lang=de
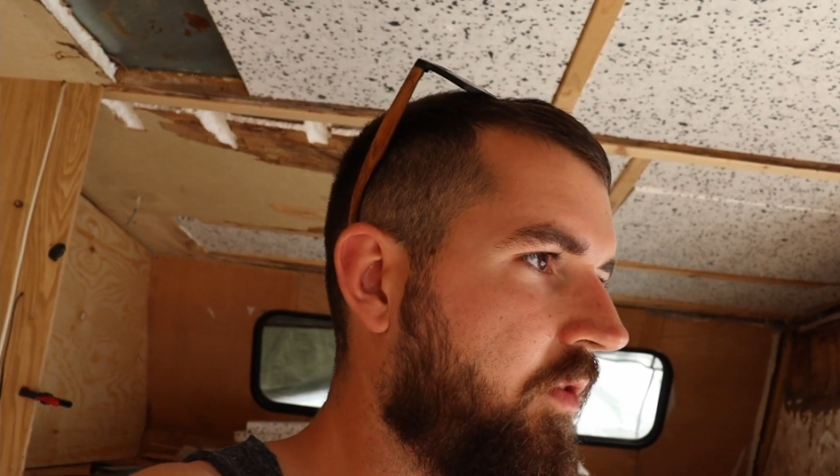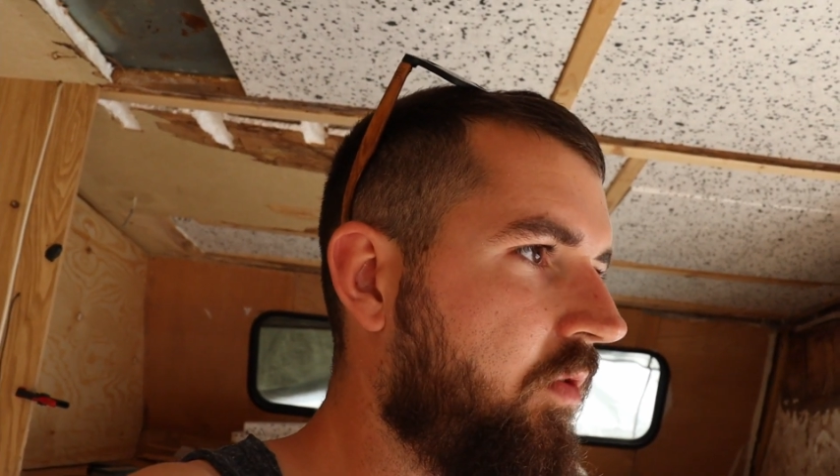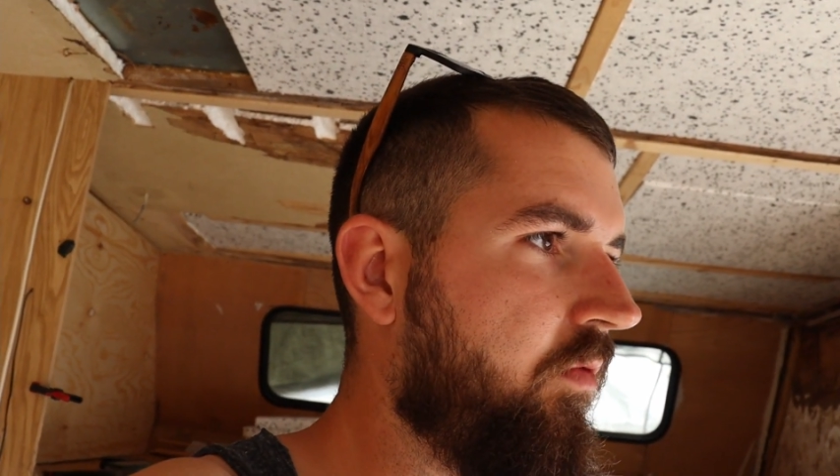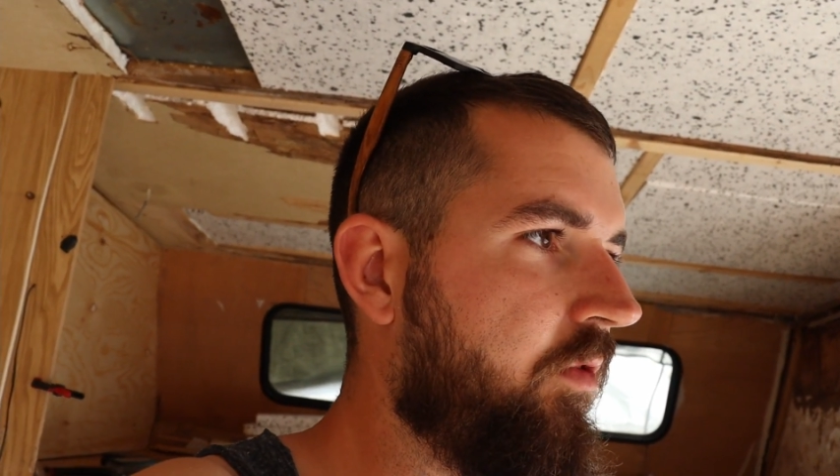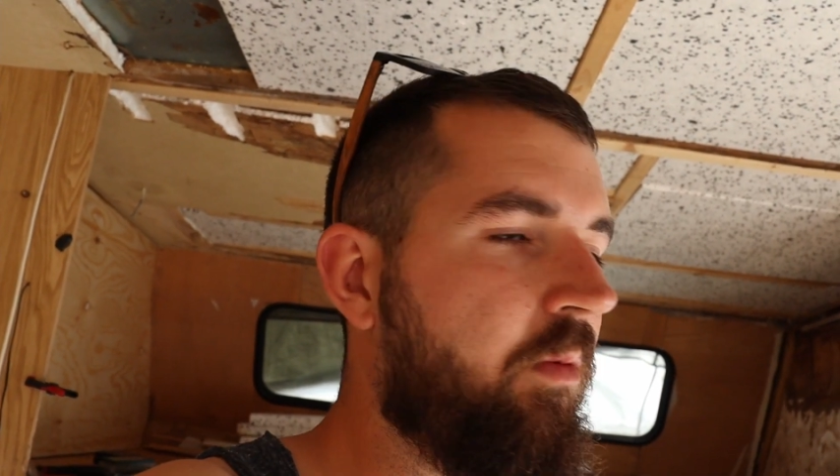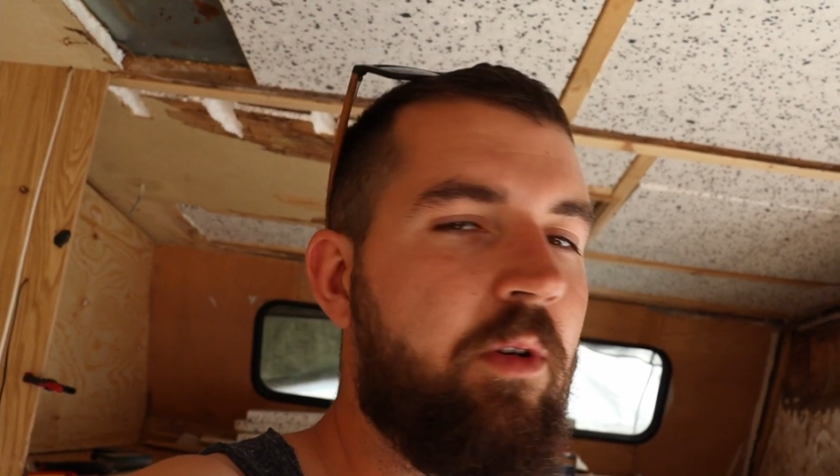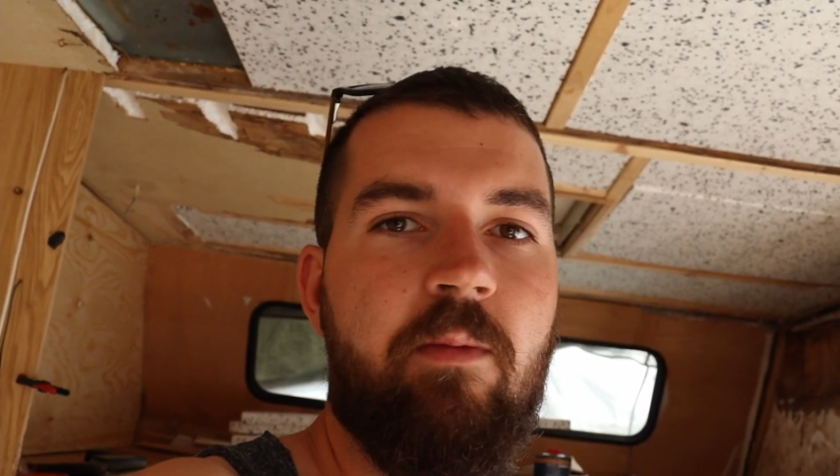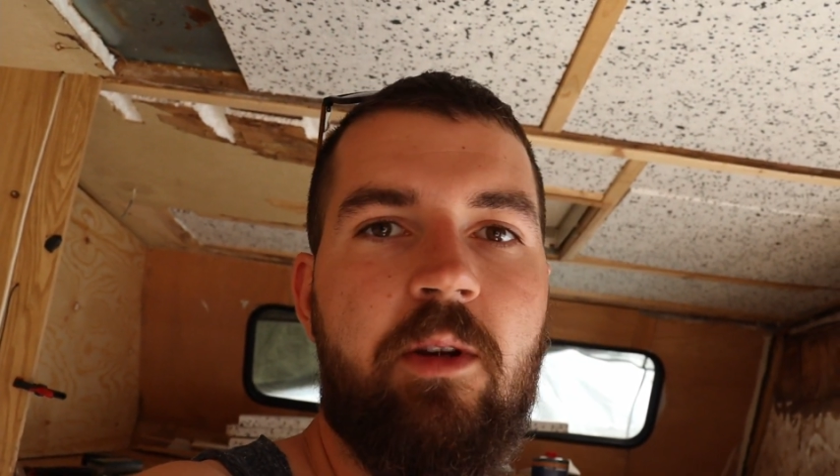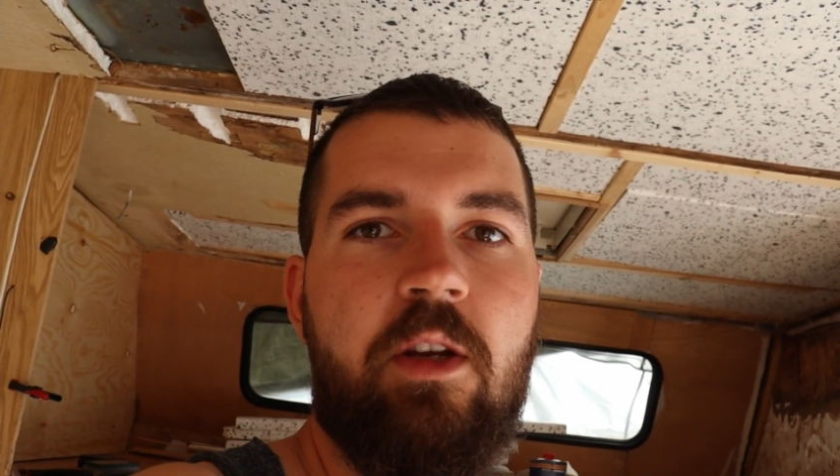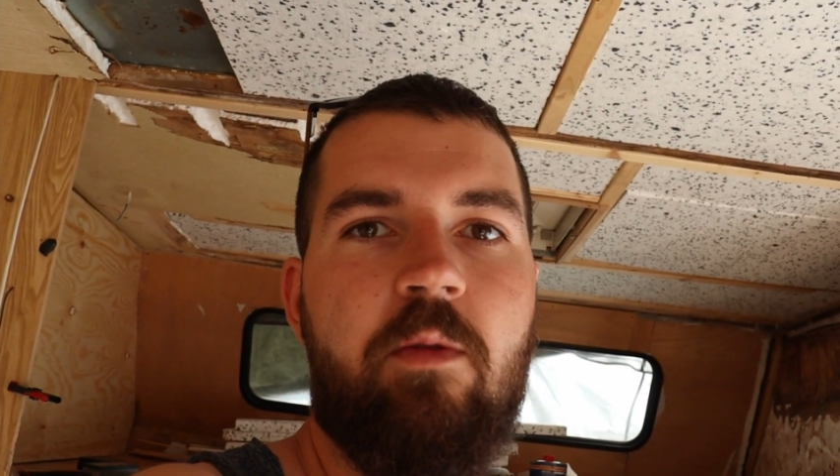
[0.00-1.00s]
vernünftig mit
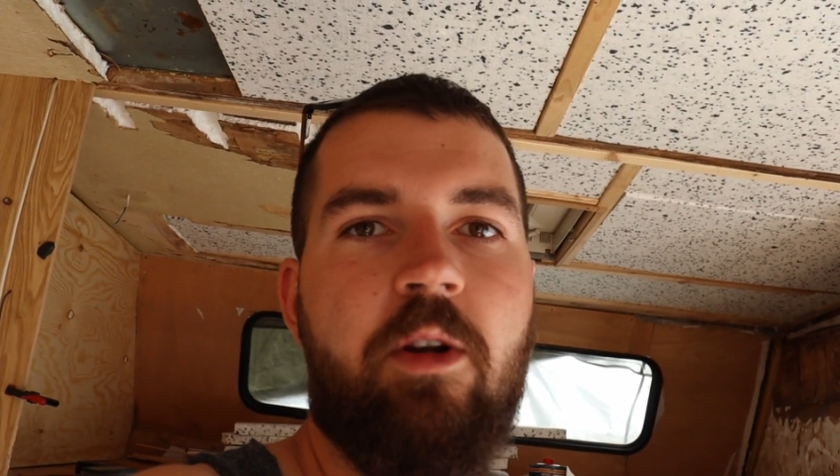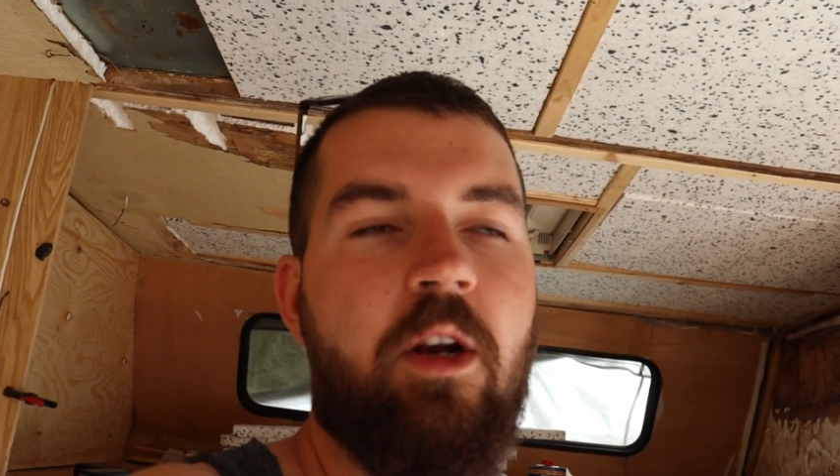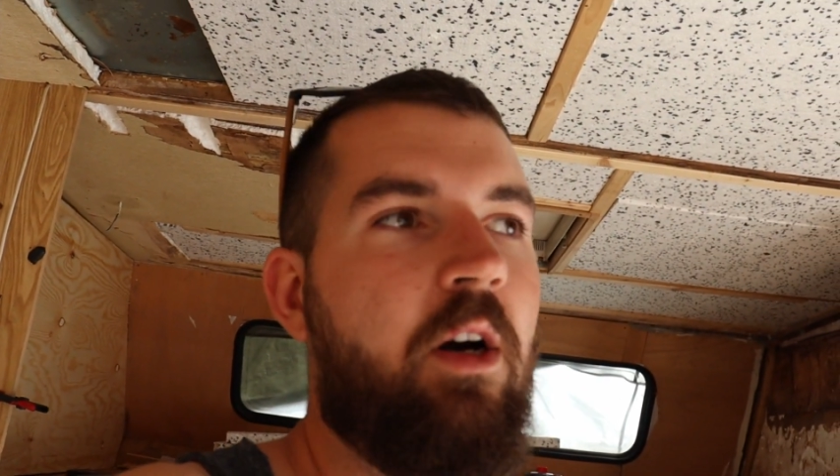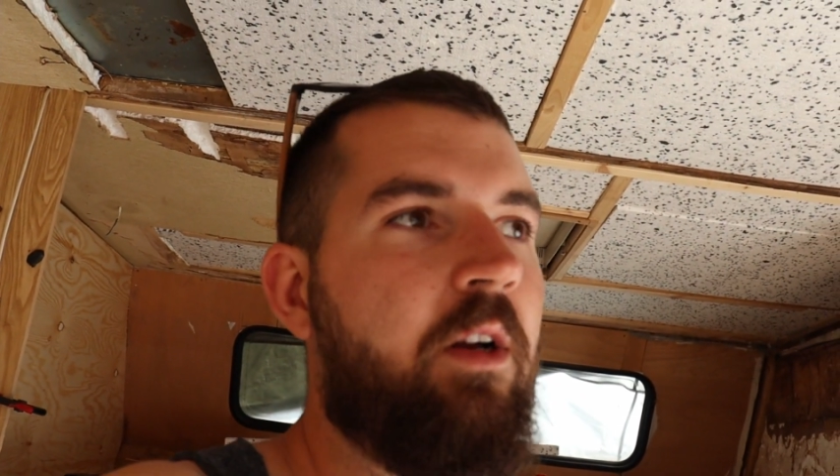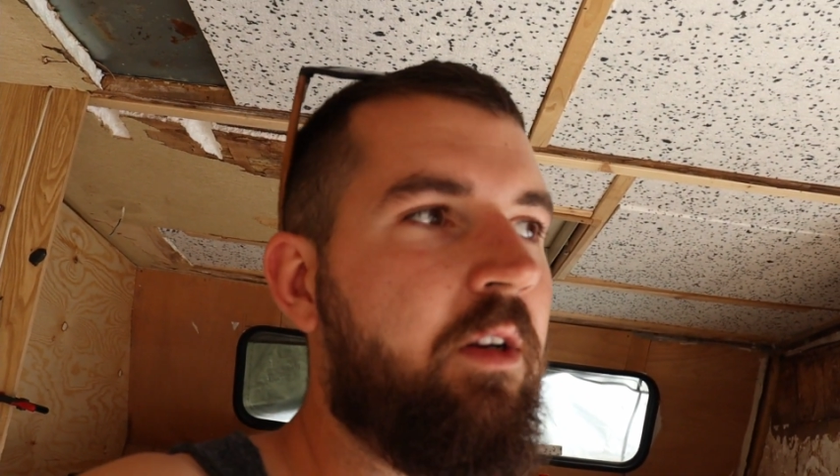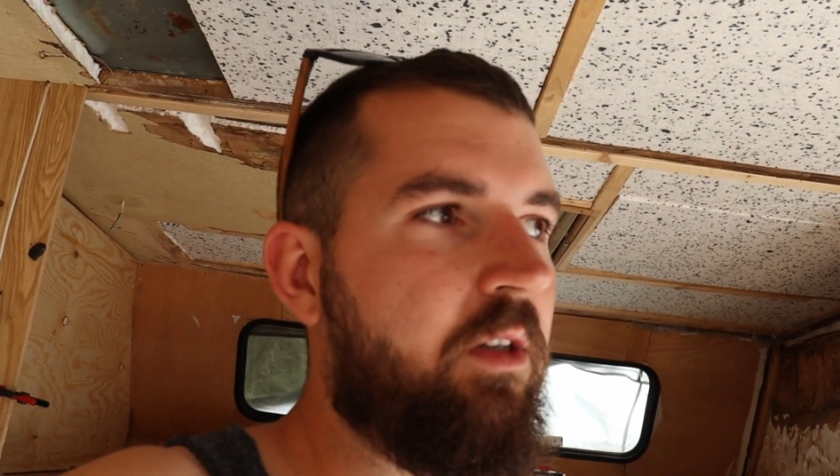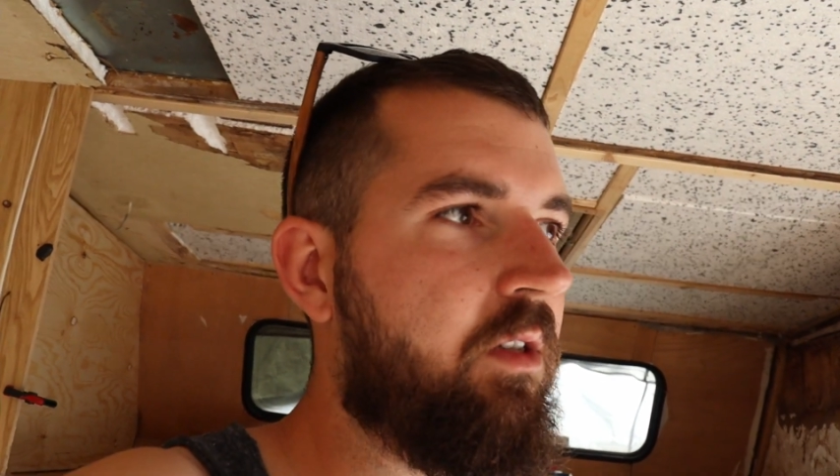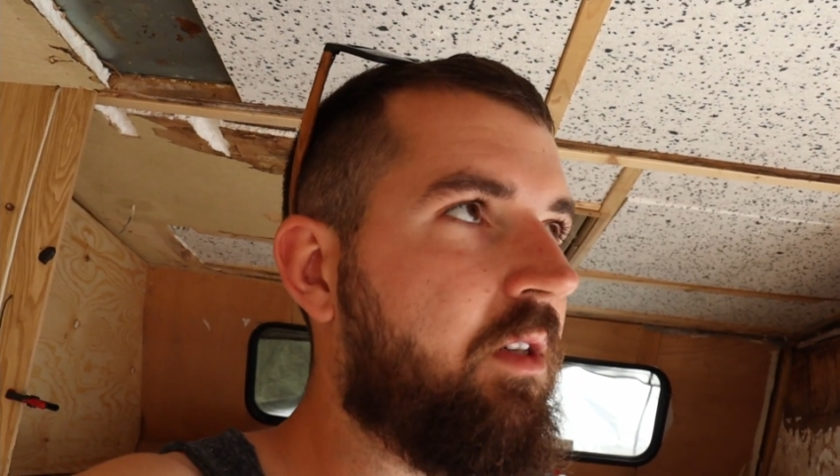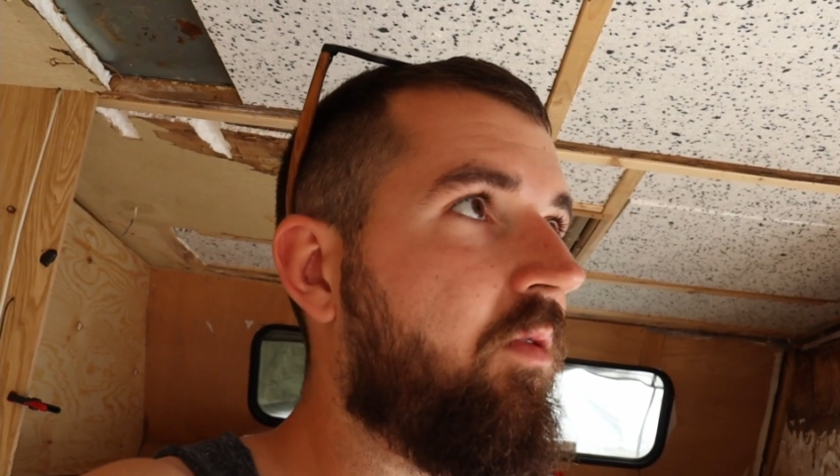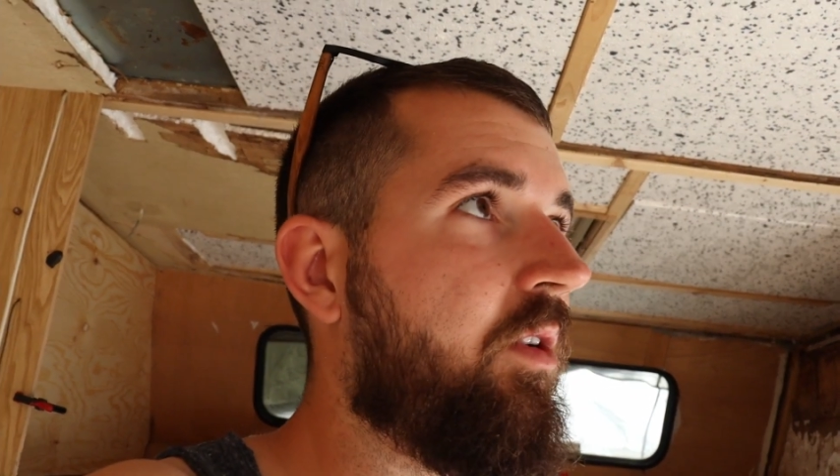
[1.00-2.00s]
dem Dichtmittel rein, dann
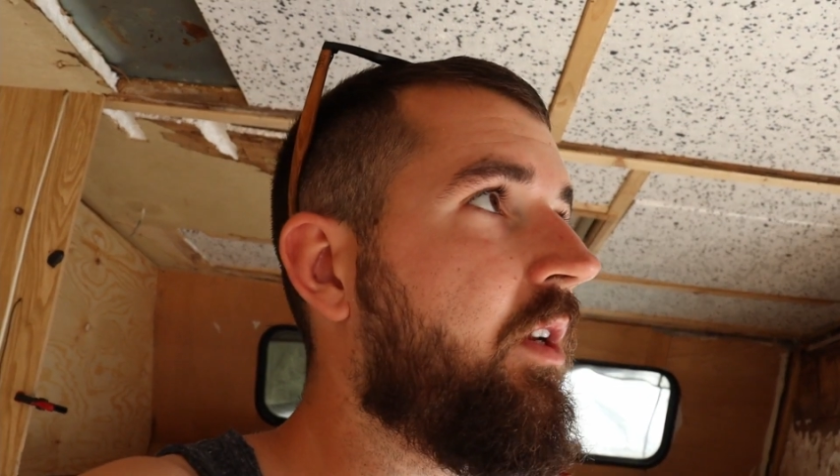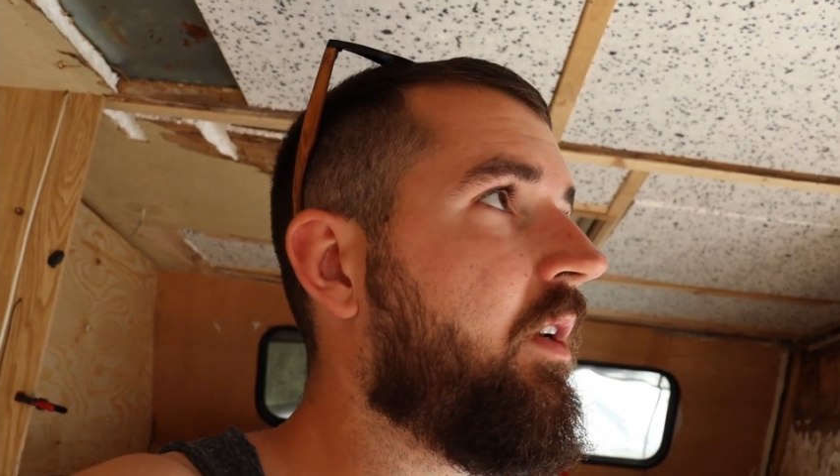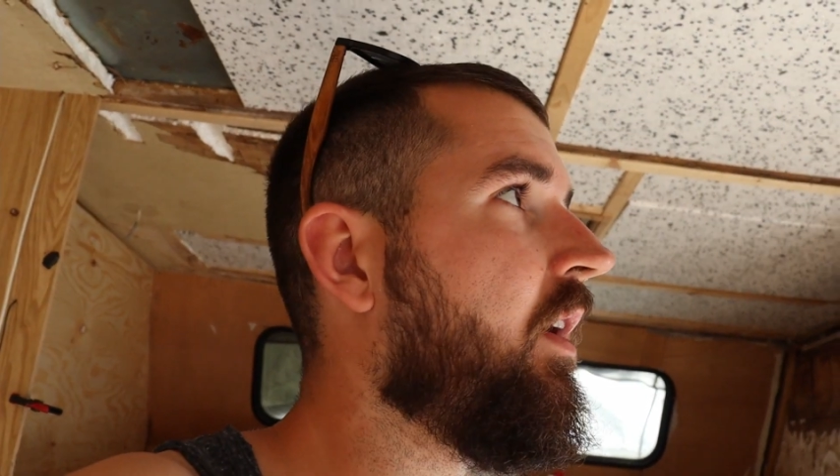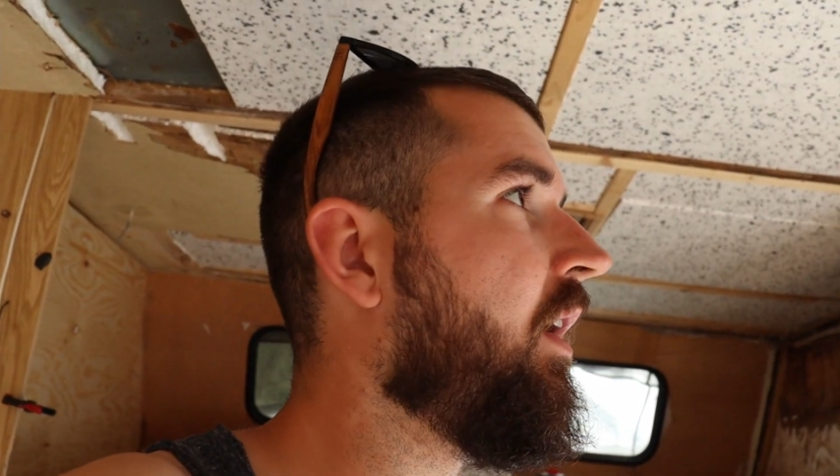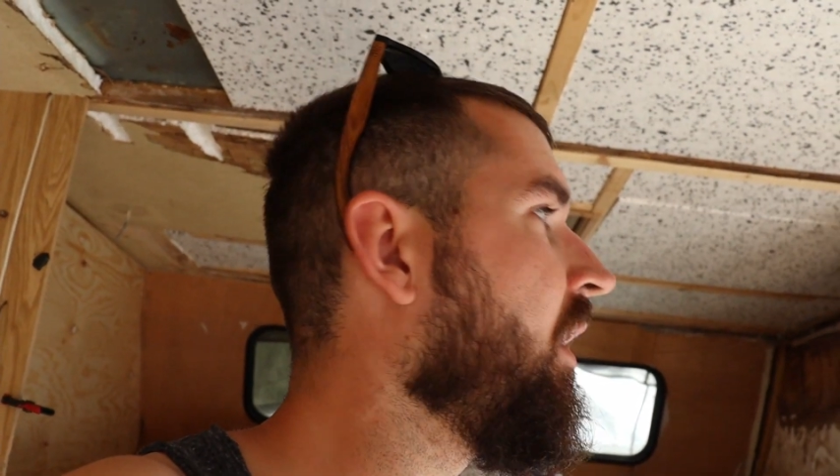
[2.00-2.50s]
ist es auch dicht.